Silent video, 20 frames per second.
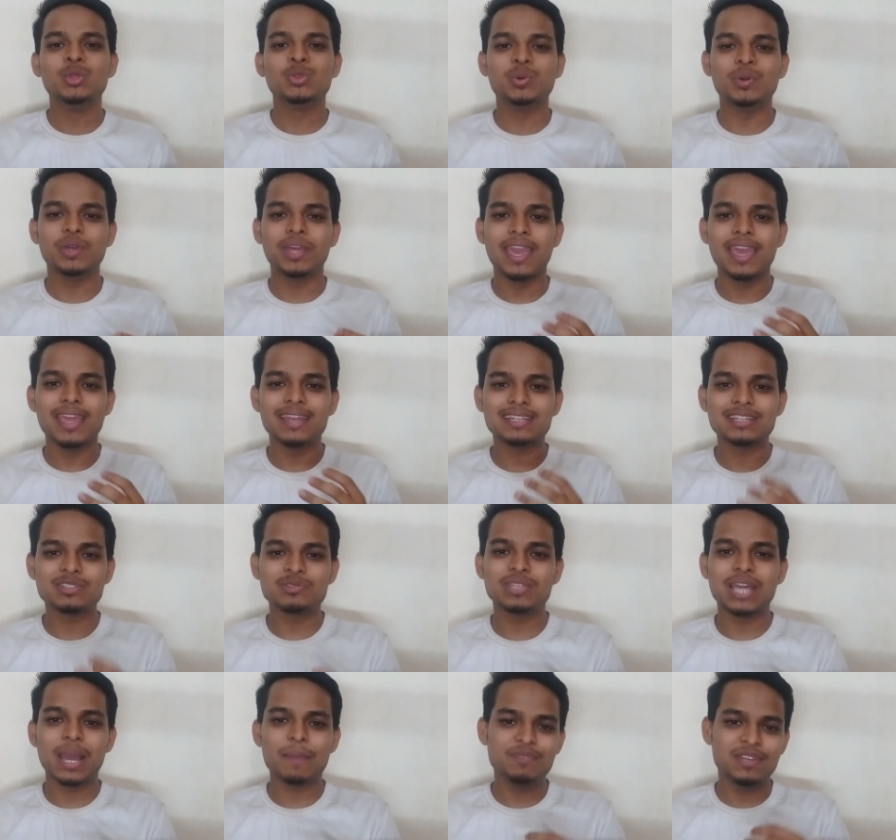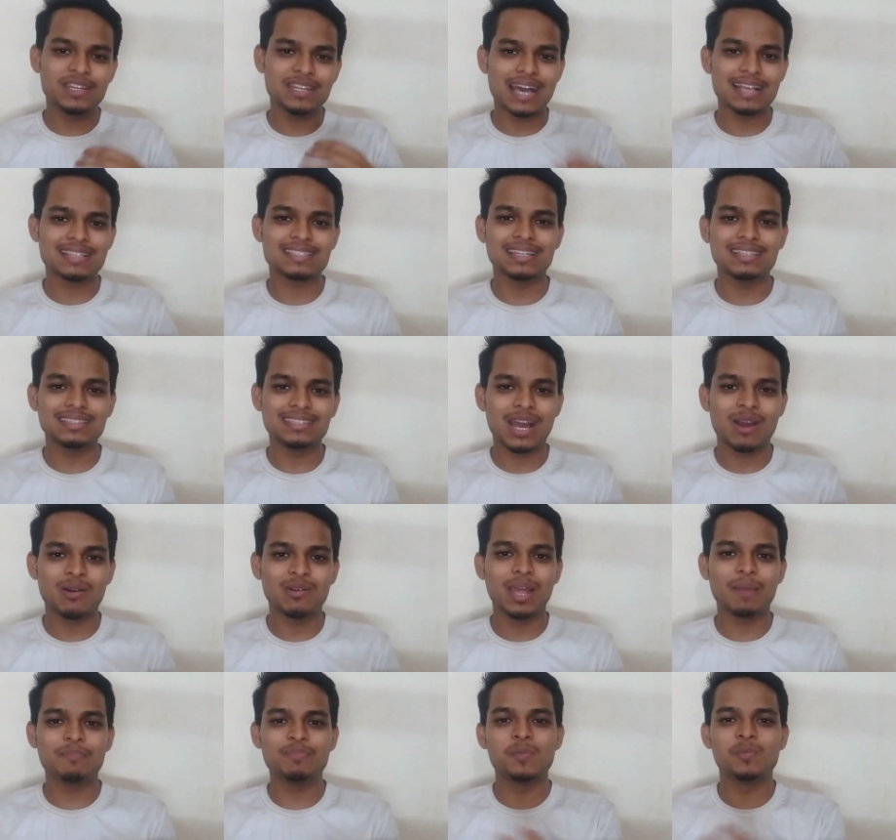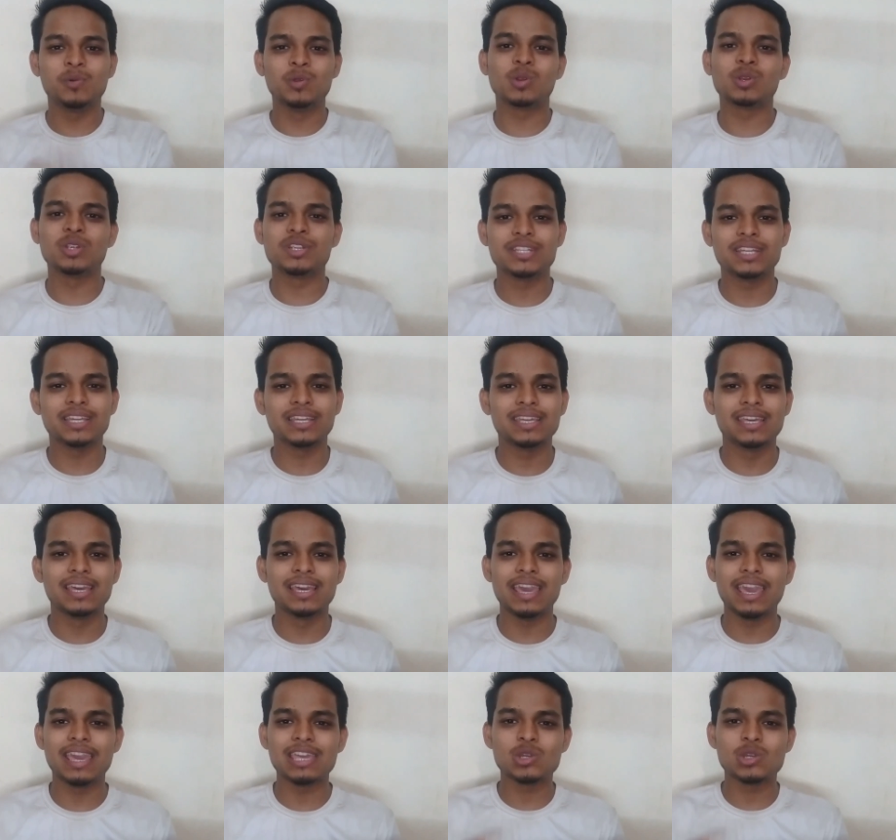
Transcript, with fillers: তো এইটা যদি আপনি না চান তাহলে আপনি ব্লক লিস্টে গিয়ে